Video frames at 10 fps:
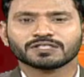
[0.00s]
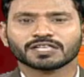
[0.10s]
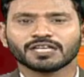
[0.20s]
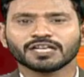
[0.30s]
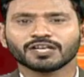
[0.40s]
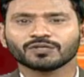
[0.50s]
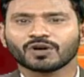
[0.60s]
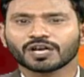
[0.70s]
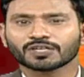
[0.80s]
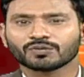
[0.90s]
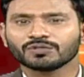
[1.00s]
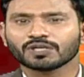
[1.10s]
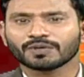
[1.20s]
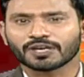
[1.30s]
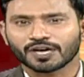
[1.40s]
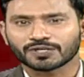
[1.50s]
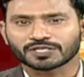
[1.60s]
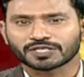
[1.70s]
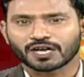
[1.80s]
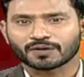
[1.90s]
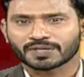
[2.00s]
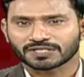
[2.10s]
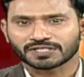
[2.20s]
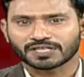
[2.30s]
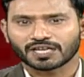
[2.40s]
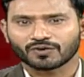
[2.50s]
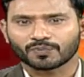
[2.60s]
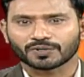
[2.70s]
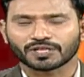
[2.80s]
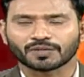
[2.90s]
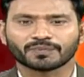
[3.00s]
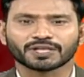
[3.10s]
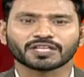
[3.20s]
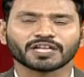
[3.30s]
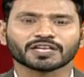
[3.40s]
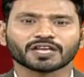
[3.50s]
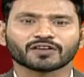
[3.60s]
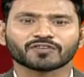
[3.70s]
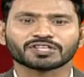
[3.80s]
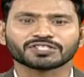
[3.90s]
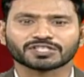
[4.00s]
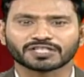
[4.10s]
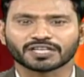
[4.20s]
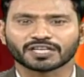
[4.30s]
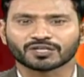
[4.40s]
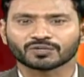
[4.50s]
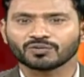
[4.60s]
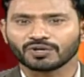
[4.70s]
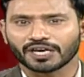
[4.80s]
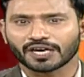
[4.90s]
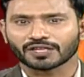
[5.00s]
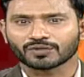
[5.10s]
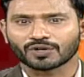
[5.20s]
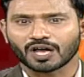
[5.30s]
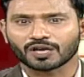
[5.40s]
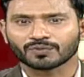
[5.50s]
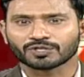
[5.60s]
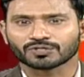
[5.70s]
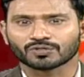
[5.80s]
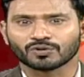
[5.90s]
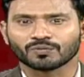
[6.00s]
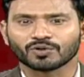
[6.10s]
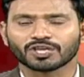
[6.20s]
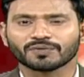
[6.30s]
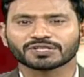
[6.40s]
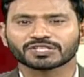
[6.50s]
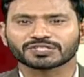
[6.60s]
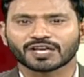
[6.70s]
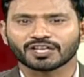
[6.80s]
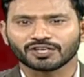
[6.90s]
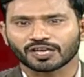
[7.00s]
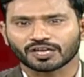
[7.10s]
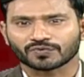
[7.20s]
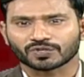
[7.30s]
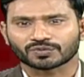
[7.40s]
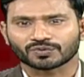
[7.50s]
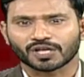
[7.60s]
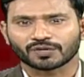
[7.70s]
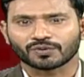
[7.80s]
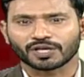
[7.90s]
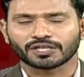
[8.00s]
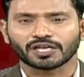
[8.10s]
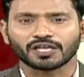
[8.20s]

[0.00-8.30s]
జల్లికట్టు ఆటకు తమిళనాడు సర్కార్ పచ్చజెండా ఊపింది ప్రతి ఏటా నిర్వహించే జల్లికట్టుకు ఈ ఏడాది కూడా అనుమతిస్తూ ముఖ్యమంత్రి స్టాలిన్ నిర్ణయం తీసుకున్నారు అయితే